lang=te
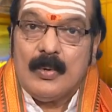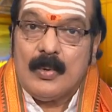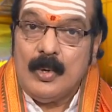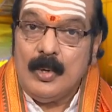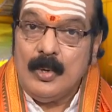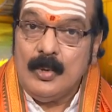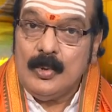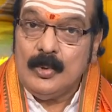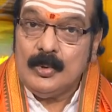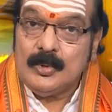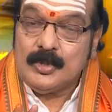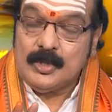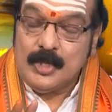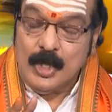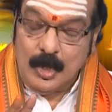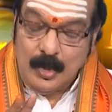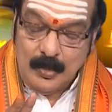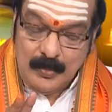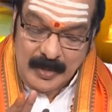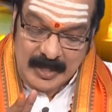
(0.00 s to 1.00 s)
రెండు
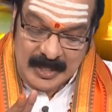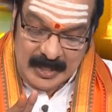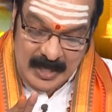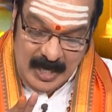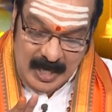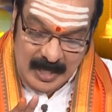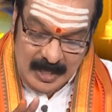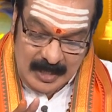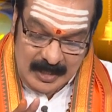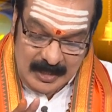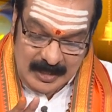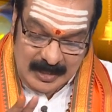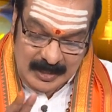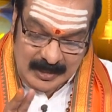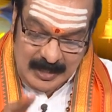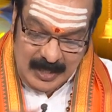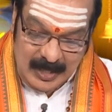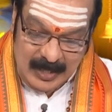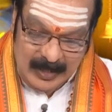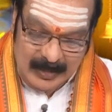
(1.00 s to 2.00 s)
చెకుముకి రాళ్ళను
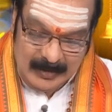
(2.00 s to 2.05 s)
గనక